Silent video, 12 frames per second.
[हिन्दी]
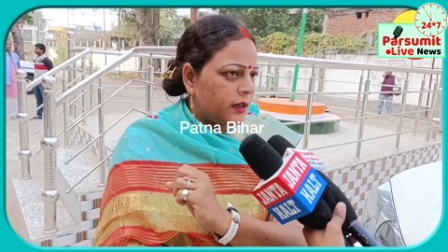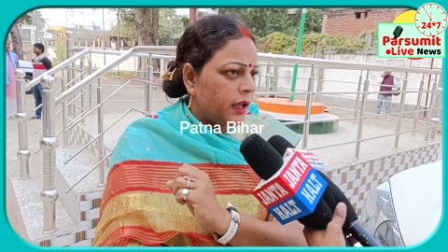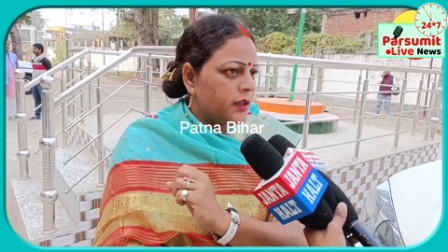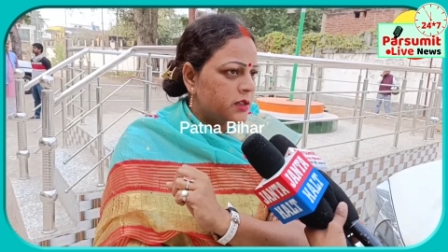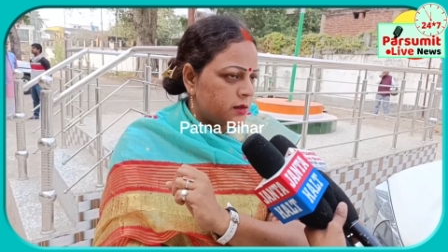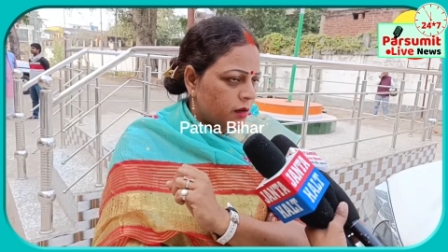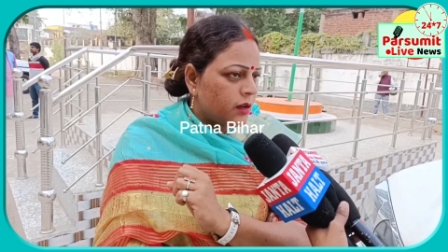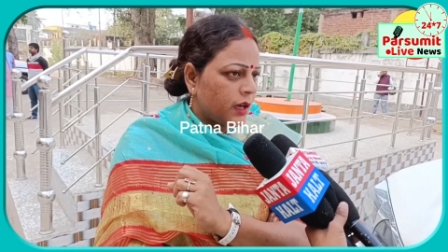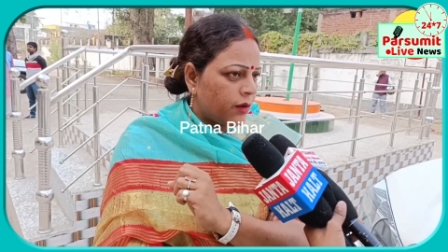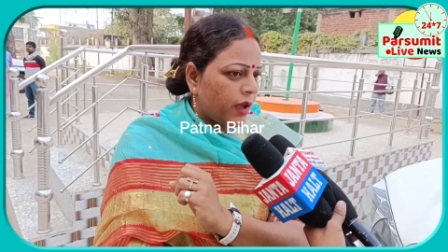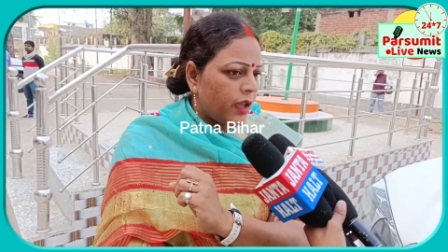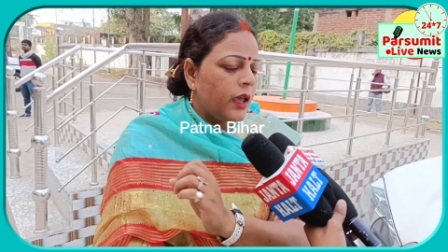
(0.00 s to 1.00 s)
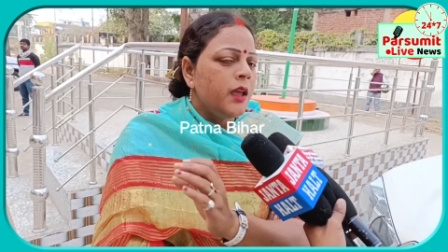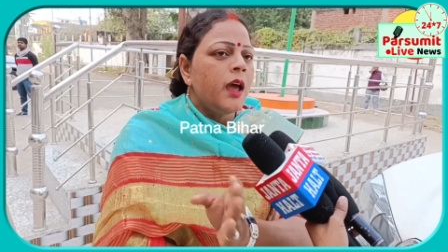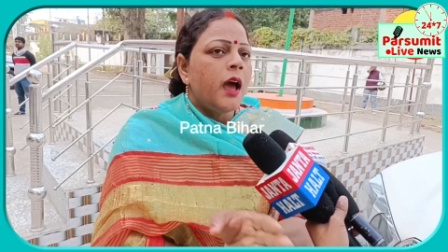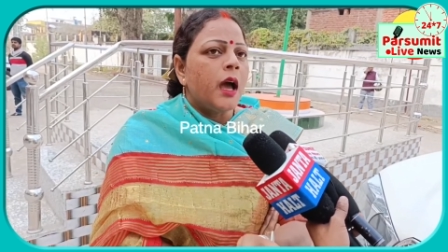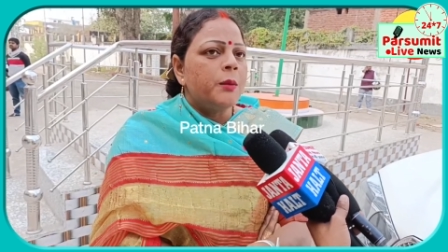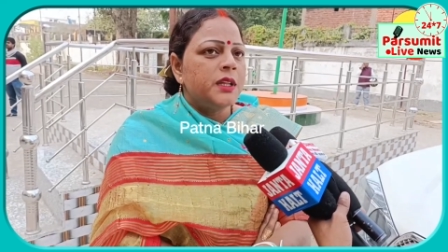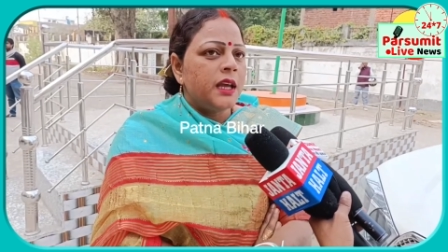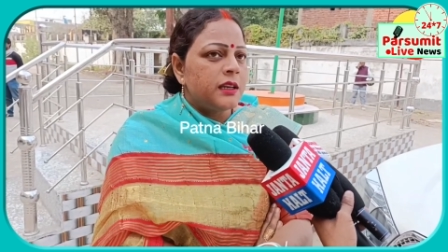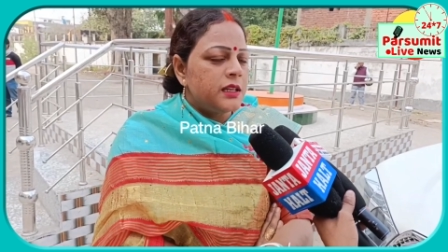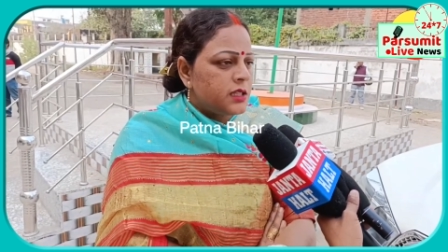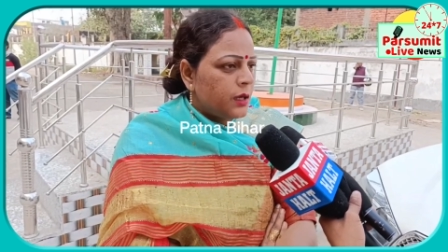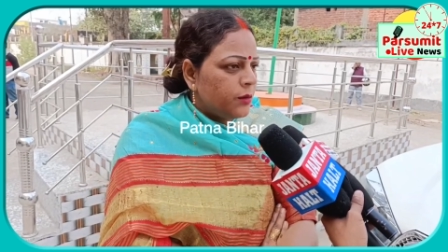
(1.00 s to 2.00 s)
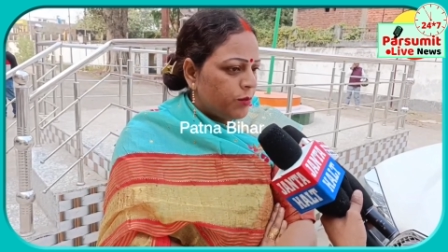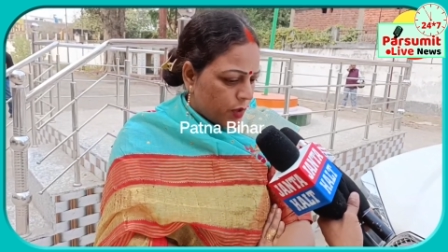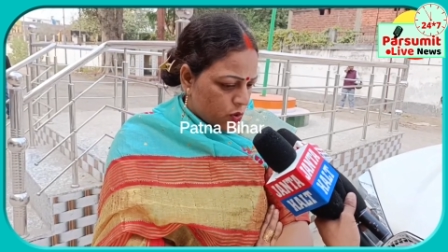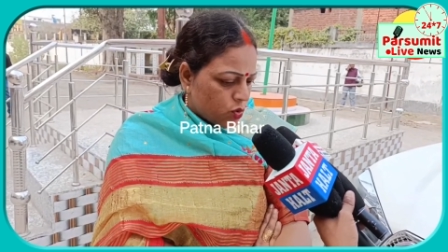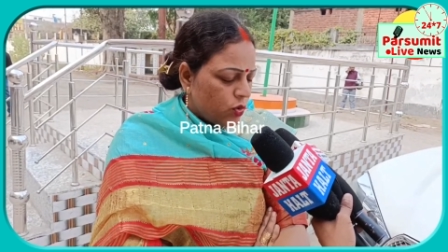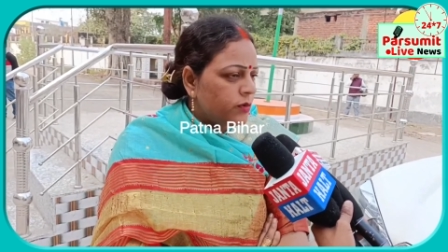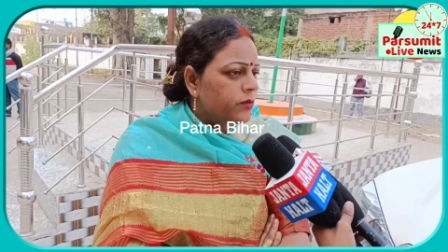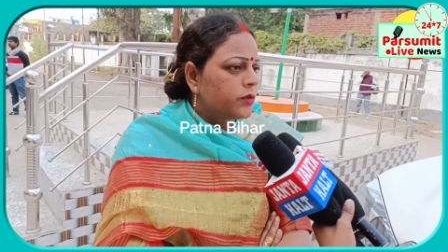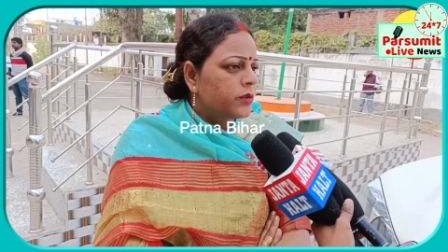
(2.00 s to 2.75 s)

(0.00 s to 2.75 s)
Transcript: डंडा करवाया अभी देख लीजिए परसों